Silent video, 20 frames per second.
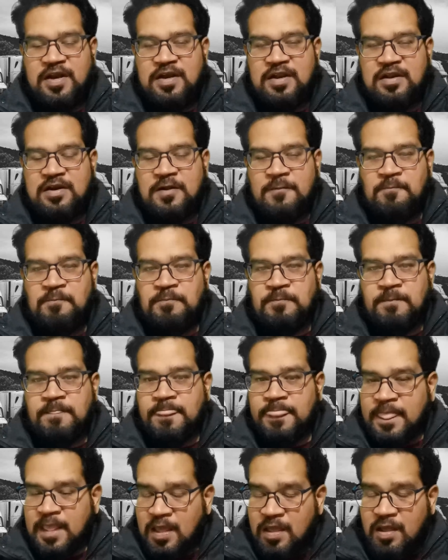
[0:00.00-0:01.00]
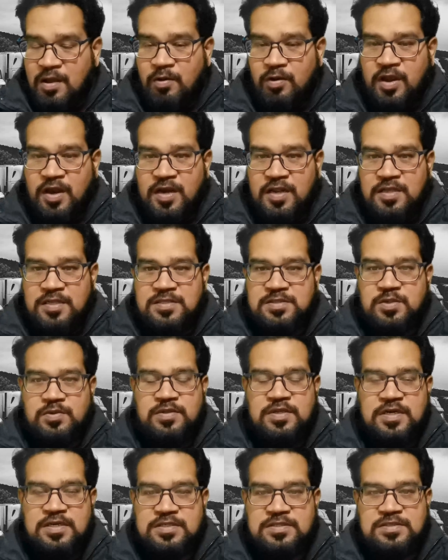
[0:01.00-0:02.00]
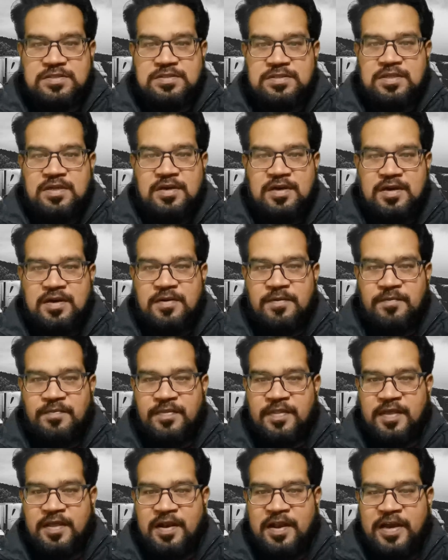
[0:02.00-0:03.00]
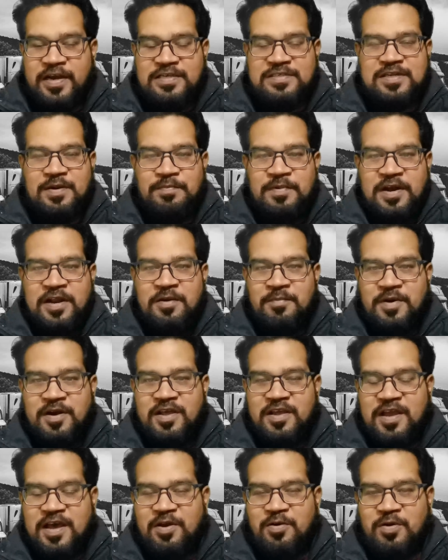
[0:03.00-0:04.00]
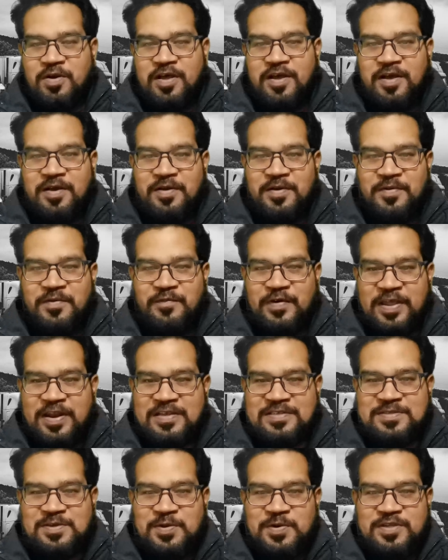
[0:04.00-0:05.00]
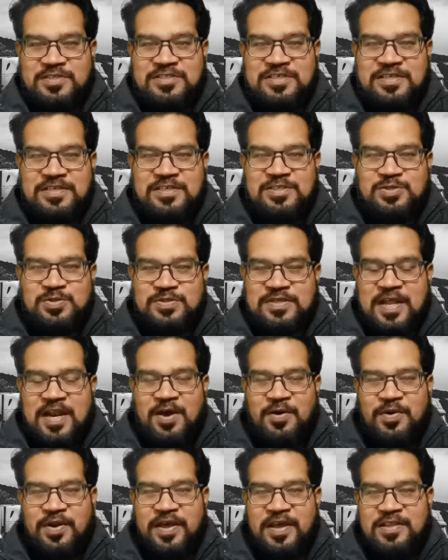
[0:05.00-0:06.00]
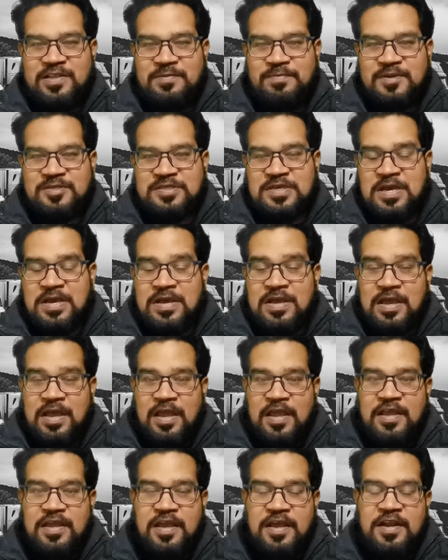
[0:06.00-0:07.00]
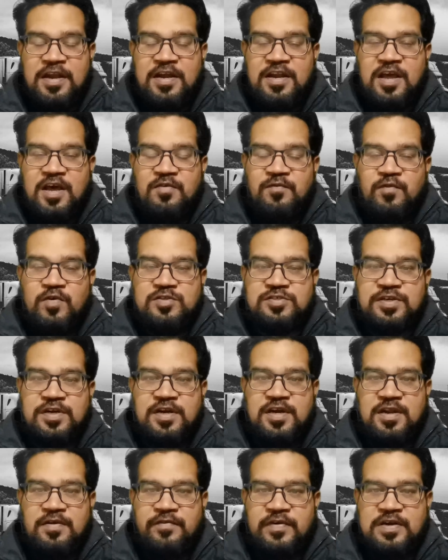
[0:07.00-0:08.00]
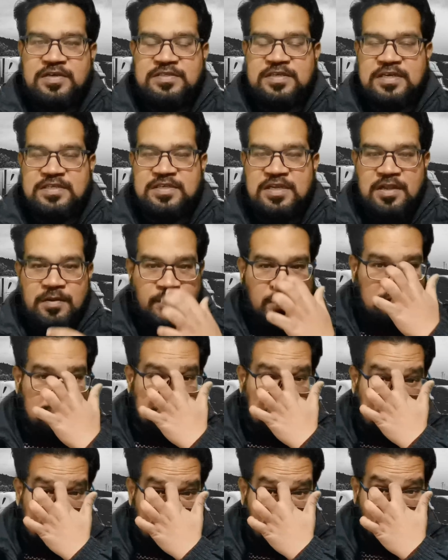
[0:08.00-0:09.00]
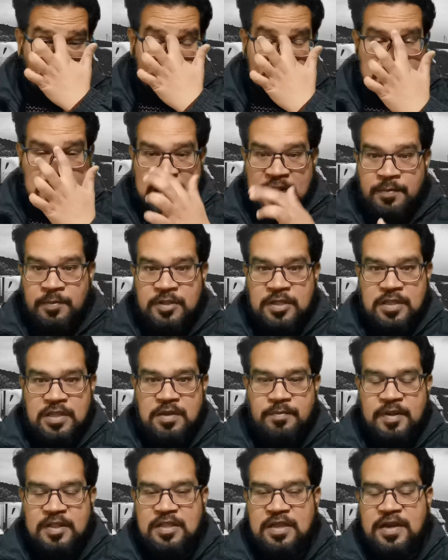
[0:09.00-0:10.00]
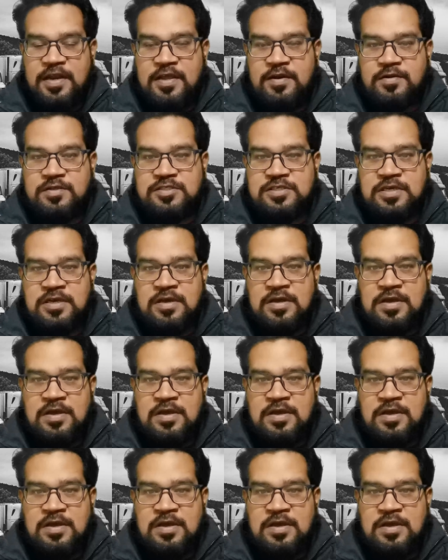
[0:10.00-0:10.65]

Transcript: రెగ్యులర్గా ఓకే అండి సో దట్ ఈస్ ద లేటెస్ట్ అప్డేట్ అనమాట కరోనా వైరస్ గురించి ఇష్యూస్ ఎలా ఉన్నాయని చెప్పేసి ఇంకేంటంటే అన్ఫార్చునేట్లీ ఫ్రెండ్స్ యాక్చువల్లీ ఇప్పుడు చైనీస్ న్యూ ఇయర్ స్టార్ట్ అయిపోతుంది ఈ మంత్ ఎండింగ్ నుంచి